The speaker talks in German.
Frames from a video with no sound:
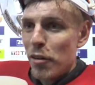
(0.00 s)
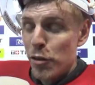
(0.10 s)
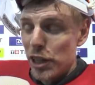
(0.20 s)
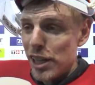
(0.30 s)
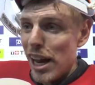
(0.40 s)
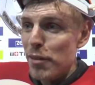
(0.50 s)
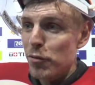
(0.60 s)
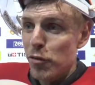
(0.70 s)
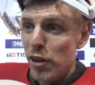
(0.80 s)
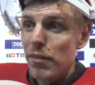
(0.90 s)
Viel
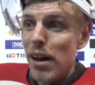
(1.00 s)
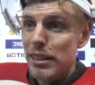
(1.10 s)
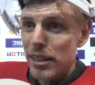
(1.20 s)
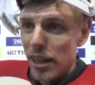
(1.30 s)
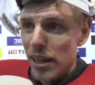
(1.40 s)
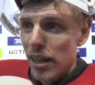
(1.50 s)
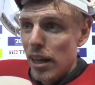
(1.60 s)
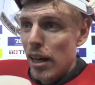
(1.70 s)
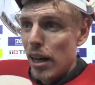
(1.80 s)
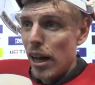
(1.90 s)
schlafen, viel Wasser,
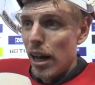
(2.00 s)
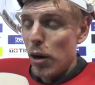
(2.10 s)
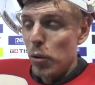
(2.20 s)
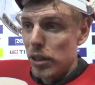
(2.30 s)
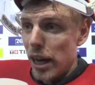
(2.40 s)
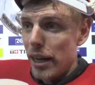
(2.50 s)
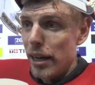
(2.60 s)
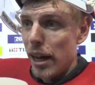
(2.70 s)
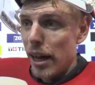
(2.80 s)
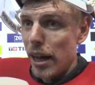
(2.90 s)
äh, und
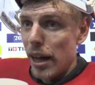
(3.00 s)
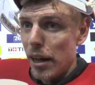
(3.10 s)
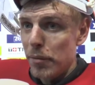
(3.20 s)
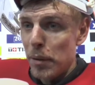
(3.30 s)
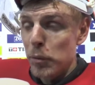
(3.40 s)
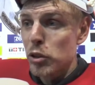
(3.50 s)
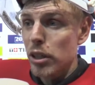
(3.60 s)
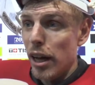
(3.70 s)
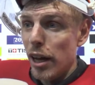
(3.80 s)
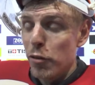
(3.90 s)
dann, äh, man muss
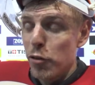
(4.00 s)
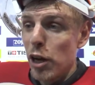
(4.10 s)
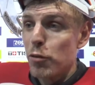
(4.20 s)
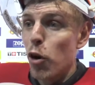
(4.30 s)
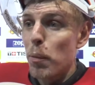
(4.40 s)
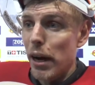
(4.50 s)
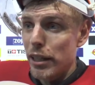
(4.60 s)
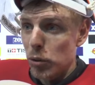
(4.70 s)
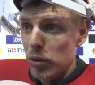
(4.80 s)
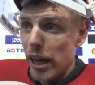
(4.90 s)
äh, viel
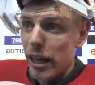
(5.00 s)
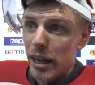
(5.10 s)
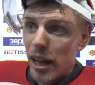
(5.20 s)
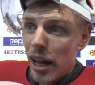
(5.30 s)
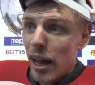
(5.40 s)
Vorbereitung gegen